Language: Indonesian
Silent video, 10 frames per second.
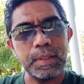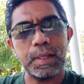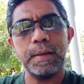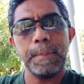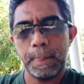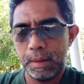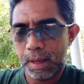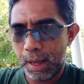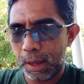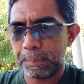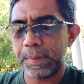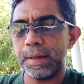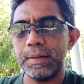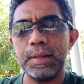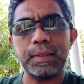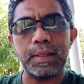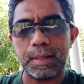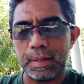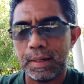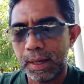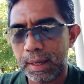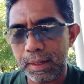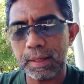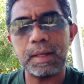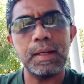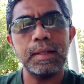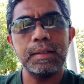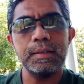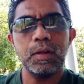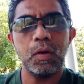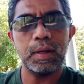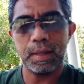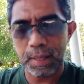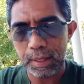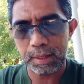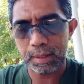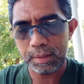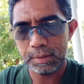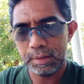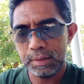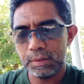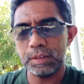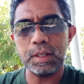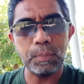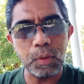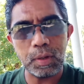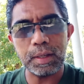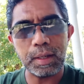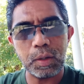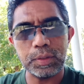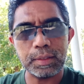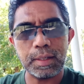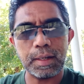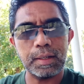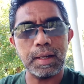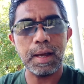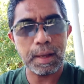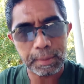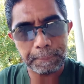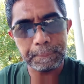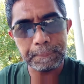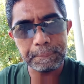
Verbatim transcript: Ya, apa yang dinyatakan halal oleh Allah tidak boleh engkau nyatakan haram.